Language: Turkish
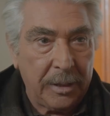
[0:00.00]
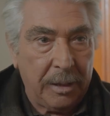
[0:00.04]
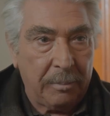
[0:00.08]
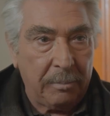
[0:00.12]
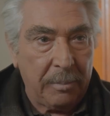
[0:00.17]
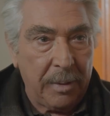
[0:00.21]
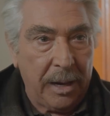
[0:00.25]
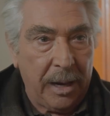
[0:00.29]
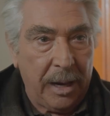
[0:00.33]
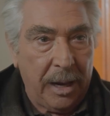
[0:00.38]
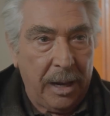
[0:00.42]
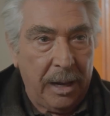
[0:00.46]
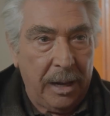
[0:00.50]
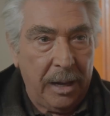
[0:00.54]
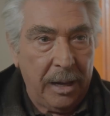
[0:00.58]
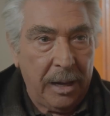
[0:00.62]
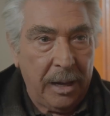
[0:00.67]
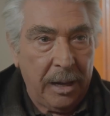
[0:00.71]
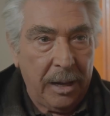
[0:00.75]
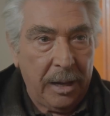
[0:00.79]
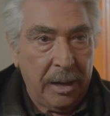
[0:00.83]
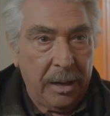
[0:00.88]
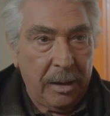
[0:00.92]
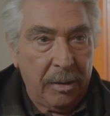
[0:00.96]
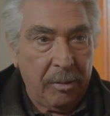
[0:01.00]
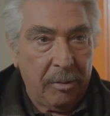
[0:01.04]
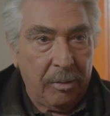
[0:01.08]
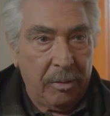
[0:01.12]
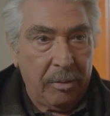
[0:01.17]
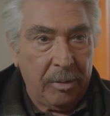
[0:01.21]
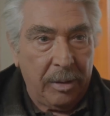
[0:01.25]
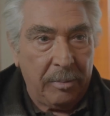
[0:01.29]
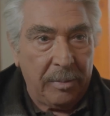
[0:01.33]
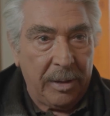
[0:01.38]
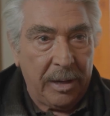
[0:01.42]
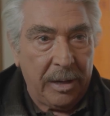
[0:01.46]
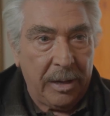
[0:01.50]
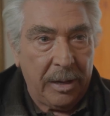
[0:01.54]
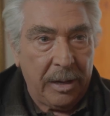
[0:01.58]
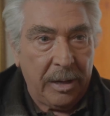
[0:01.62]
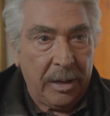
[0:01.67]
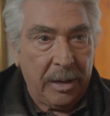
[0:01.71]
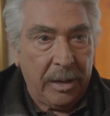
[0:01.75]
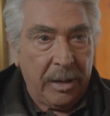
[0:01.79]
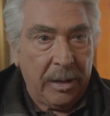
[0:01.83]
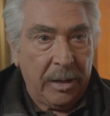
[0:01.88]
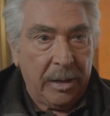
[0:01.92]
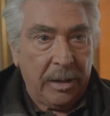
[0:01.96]
Yapma ya. Ya. Öyle mi?
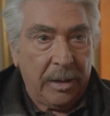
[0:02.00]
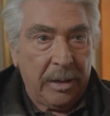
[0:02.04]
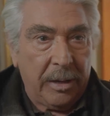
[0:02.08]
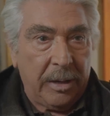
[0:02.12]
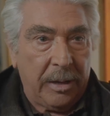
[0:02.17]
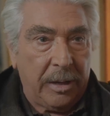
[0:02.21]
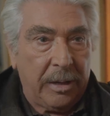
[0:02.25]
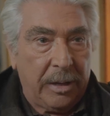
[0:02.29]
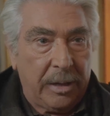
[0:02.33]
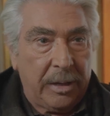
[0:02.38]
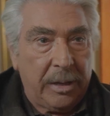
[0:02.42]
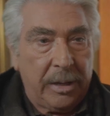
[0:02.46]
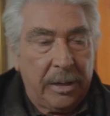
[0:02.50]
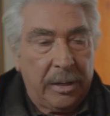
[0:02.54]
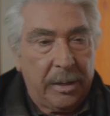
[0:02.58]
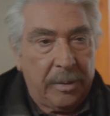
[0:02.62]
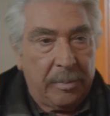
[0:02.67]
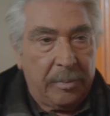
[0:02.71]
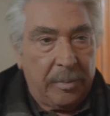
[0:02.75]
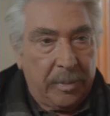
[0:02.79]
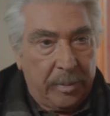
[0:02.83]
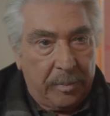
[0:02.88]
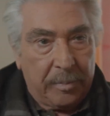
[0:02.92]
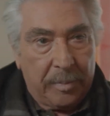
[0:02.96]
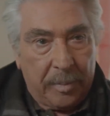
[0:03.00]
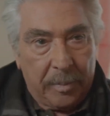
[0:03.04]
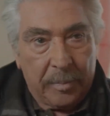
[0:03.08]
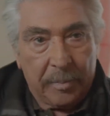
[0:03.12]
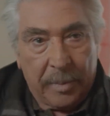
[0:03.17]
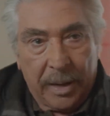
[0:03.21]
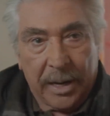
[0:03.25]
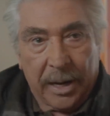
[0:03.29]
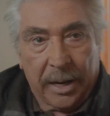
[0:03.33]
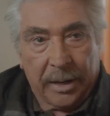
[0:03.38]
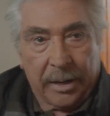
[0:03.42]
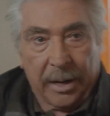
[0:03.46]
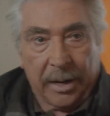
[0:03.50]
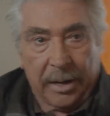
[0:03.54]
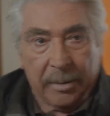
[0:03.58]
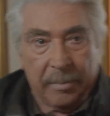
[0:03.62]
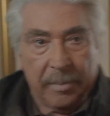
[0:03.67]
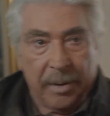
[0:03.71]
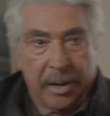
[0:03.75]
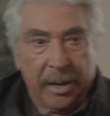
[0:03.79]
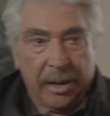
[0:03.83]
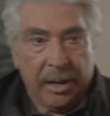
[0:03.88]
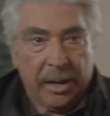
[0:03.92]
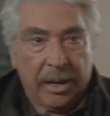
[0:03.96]
İyi iyi. Ben ararım.
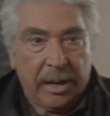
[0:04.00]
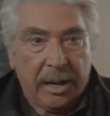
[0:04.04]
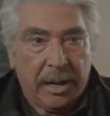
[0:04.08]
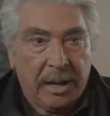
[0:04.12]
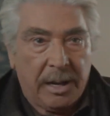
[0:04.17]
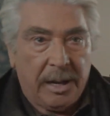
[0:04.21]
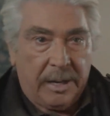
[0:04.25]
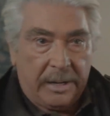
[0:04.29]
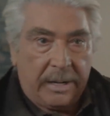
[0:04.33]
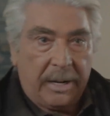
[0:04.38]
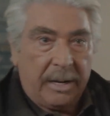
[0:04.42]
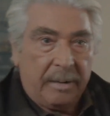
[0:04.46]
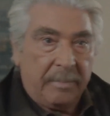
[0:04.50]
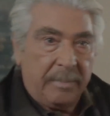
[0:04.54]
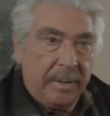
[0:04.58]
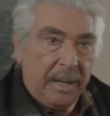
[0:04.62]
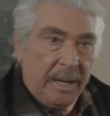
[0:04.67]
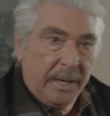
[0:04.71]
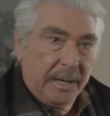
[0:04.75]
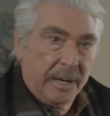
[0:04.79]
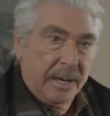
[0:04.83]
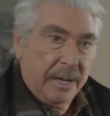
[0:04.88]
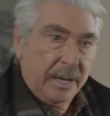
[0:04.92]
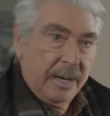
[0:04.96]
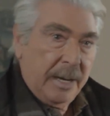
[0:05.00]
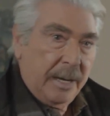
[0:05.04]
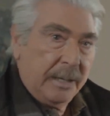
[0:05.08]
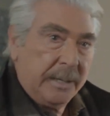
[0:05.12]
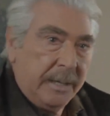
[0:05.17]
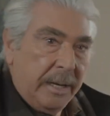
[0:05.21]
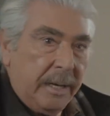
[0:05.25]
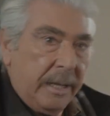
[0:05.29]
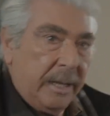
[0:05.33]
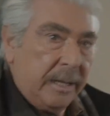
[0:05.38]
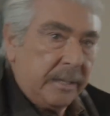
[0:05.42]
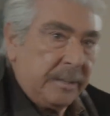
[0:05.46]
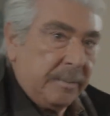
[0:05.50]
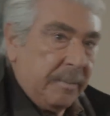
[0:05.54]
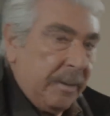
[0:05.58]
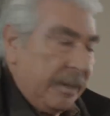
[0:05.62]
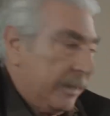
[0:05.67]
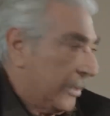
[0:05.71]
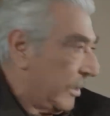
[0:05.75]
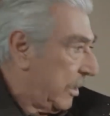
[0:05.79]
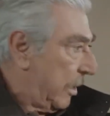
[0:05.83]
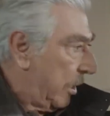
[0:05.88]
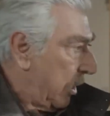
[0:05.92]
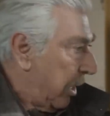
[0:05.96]
Ararım bir ara. Hadi Allah'a ısmarladık.